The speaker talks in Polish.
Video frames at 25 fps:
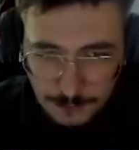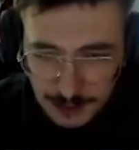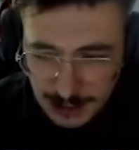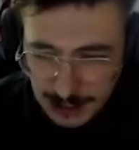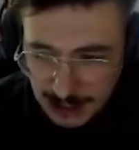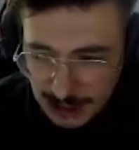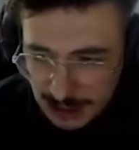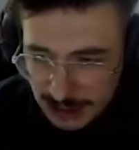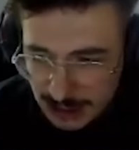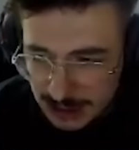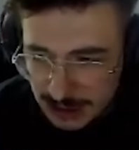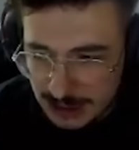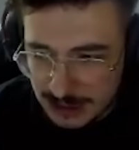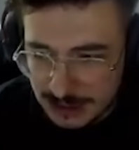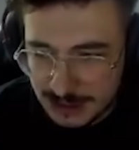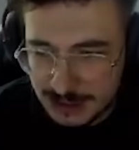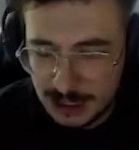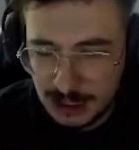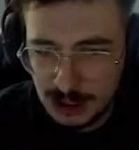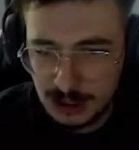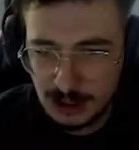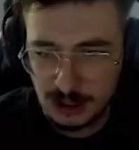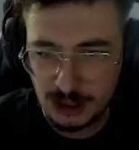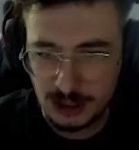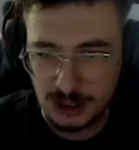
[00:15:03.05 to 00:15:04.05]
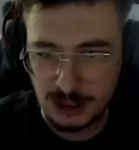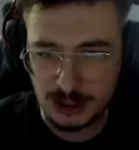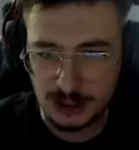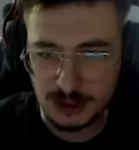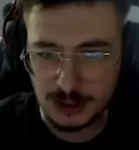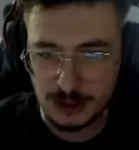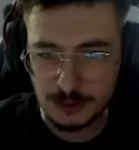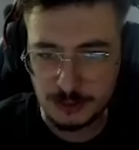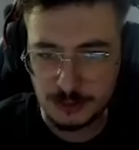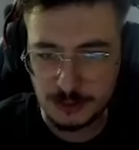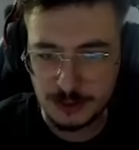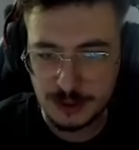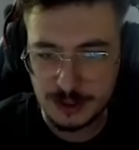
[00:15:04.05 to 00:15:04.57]
Oh,
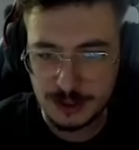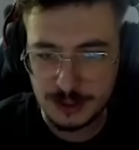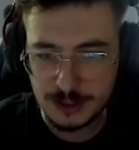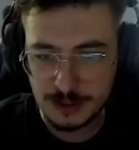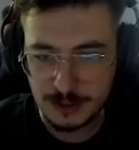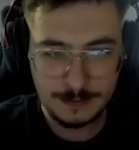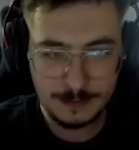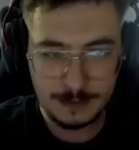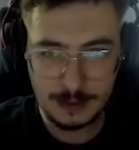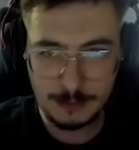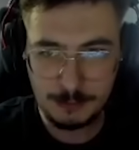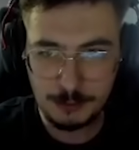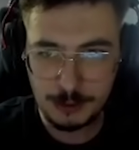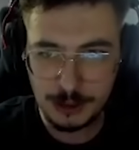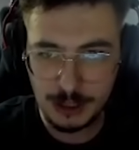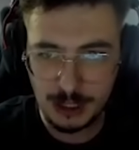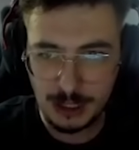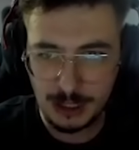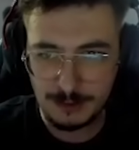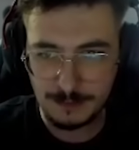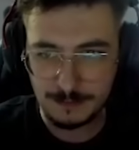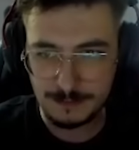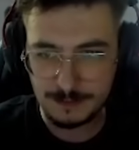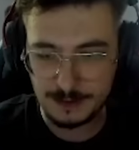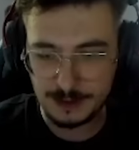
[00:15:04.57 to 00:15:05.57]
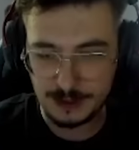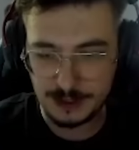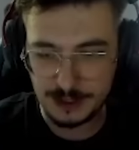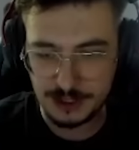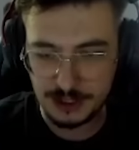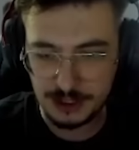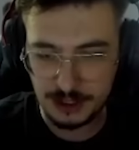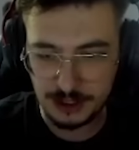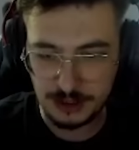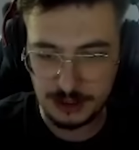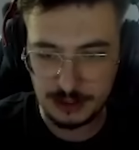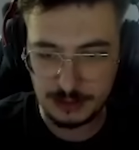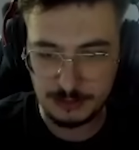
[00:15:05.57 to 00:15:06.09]
close! Naprawdę
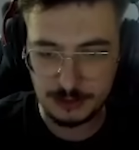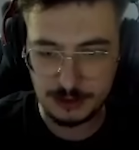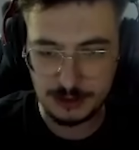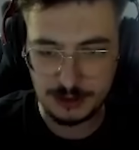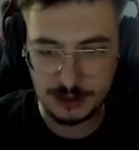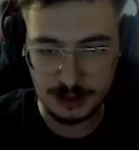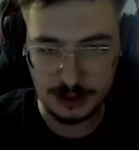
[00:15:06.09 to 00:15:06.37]
zginąłem od